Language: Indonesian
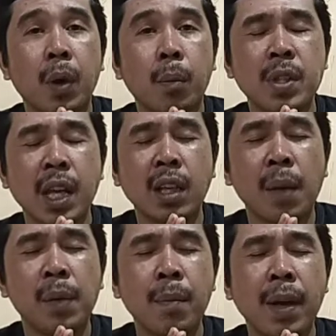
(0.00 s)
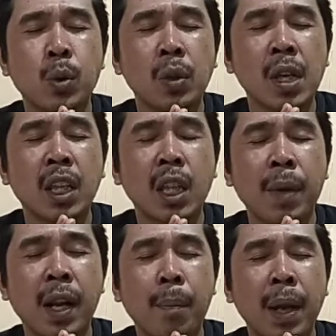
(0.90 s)
pesan gaib ini maksudnya kita
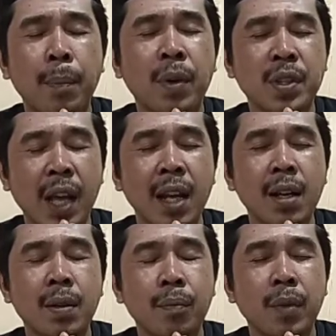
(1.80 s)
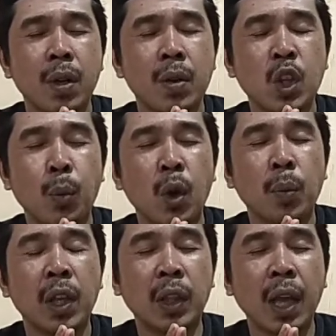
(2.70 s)
mendapat pesan sebelum
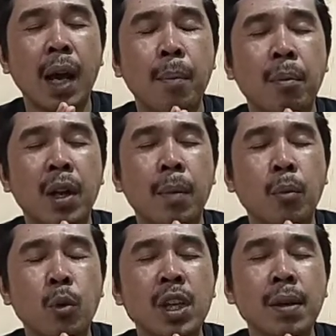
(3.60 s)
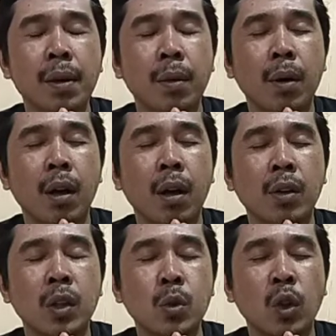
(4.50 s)
kita menemui e,
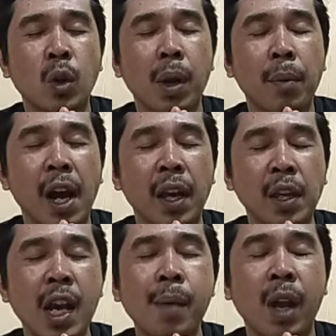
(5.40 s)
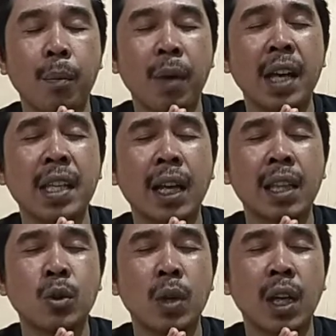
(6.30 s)
sesuatu yang berbahaya malah bahaya kita
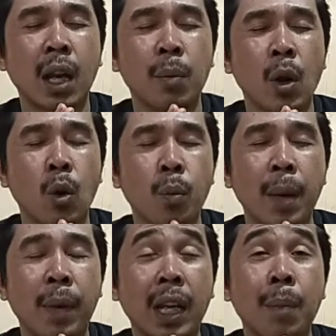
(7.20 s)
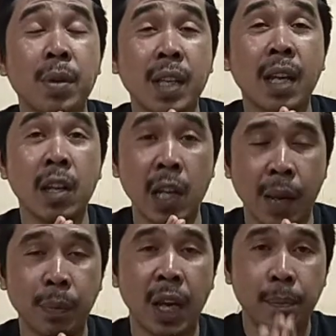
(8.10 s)
sudah terlebih dahulu mendapatkan pesan dari alam
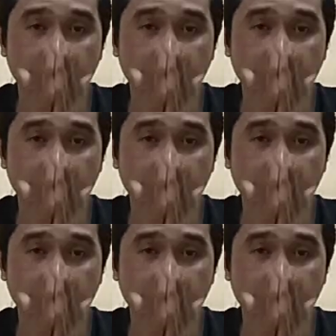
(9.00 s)
gaib